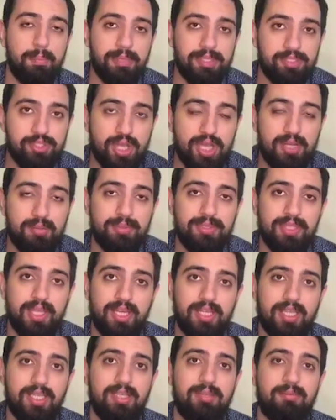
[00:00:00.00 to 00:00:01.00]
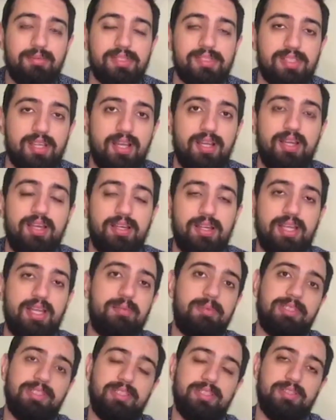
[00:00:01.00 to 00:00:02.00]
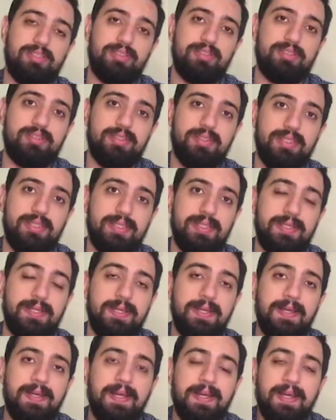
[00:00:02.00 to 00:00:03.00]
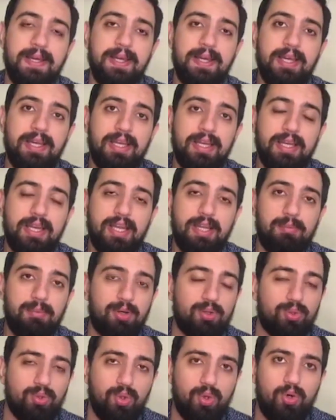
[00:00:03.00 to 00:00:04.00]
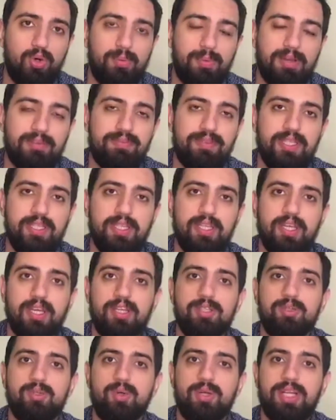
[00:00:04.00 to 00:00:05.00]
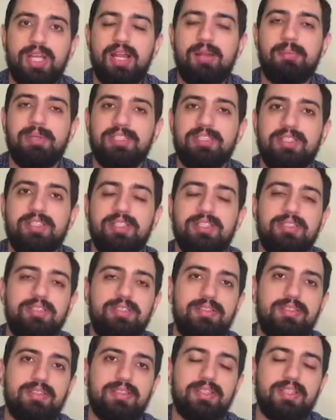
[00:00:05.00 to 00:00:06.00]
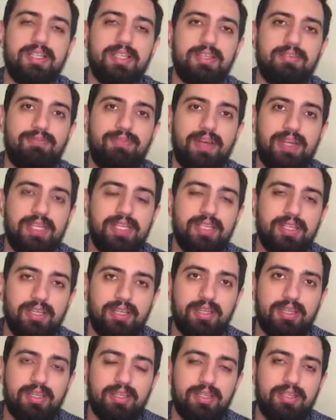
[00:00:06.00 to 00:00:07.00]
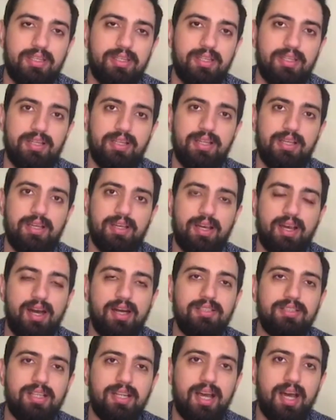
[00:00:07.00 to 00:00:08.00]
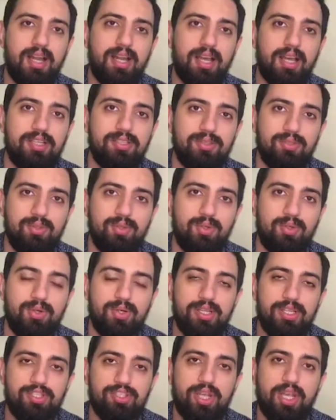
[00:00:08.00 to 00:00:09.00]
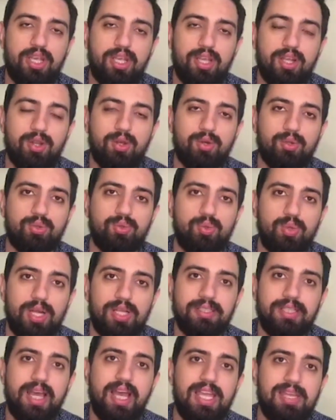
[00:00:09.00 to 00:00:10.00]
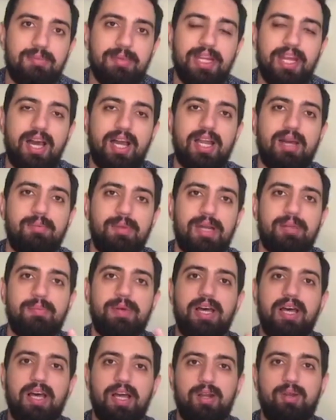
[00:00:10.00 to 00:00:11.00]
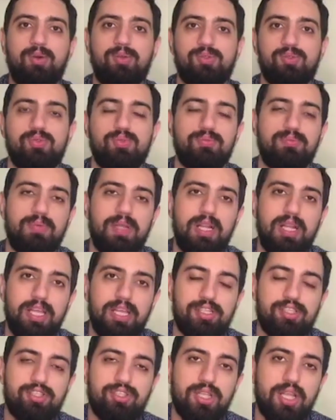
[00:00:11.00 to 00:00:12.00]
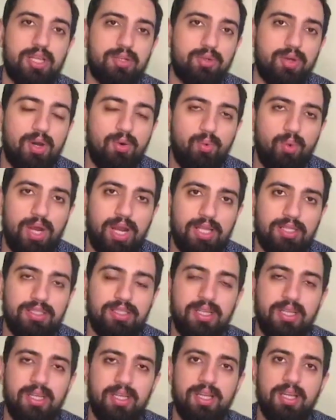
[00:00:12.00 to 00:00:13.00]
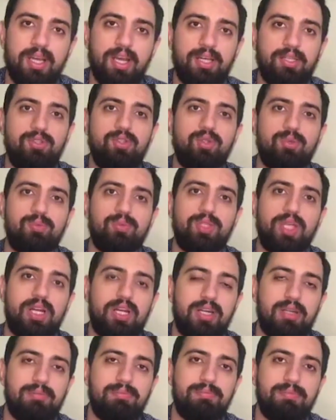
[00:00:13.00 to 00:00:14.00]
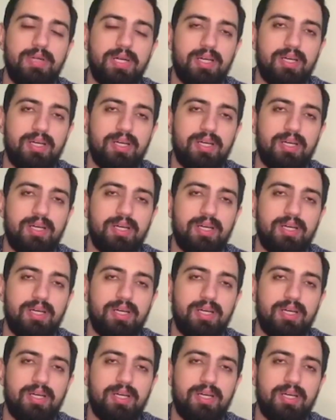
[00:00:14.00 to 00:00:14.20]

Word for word: من جانب التحكيم لصالح ريال مدريد الموضوع وما فيه أنه ريال مدريد فريق قادر على أنه يشكل خطورة دائما على مرمى الخصوم ليش؟ لأنه أولا عنده مدرب